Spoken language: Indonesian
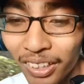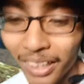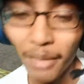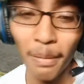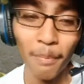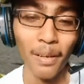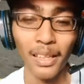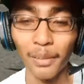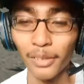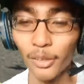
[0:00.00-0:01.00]
oke nggak
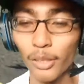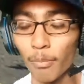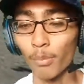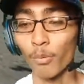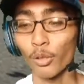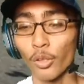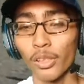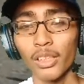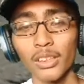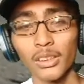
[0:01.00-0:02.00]
apa-apa namanya juga mod motor
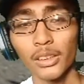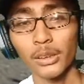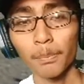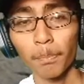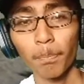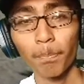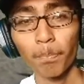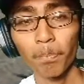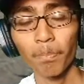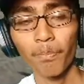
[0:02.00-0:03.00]
ini
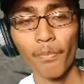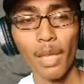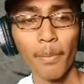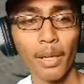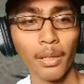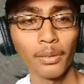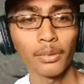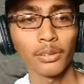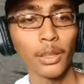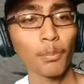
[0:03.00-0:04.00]
apa ya
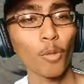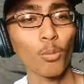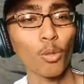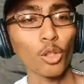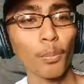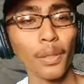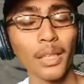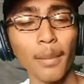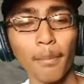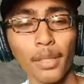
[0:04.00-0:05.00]
yang mod motor
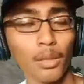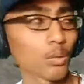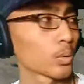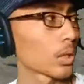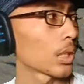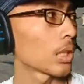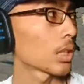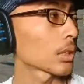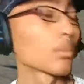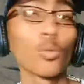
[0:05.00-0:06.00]
pertama yang
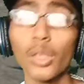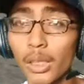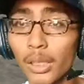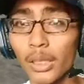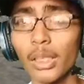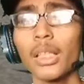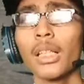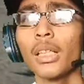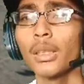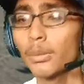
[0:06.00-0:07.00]
gua temuin di
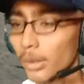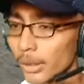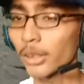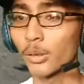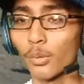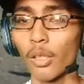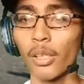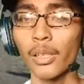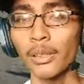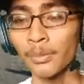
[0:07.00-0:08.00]
ATS 2
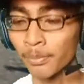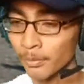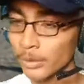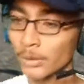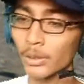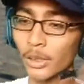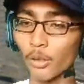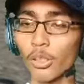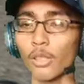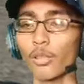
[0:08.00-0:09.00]
oke
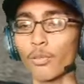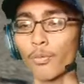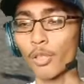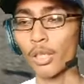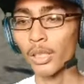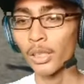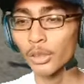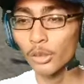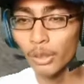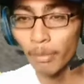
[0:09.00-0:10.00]
segitu aja untuk video hari
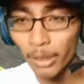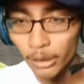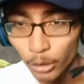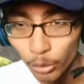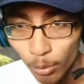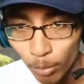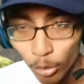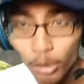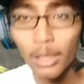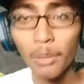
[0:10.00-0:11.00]
ini so terima kasih yang sudah
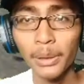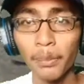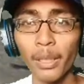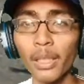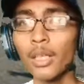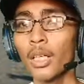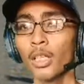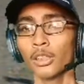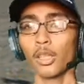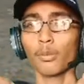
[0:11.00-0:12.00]
menonton dari awal sampai akhir
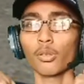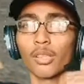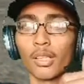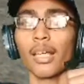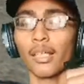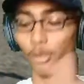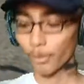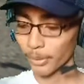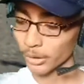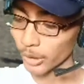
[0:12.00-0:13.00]
jangan lupa untuk di like
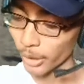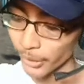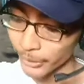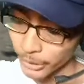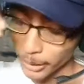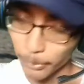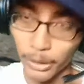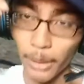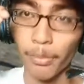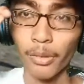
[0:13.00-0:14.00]
comment share and subscribe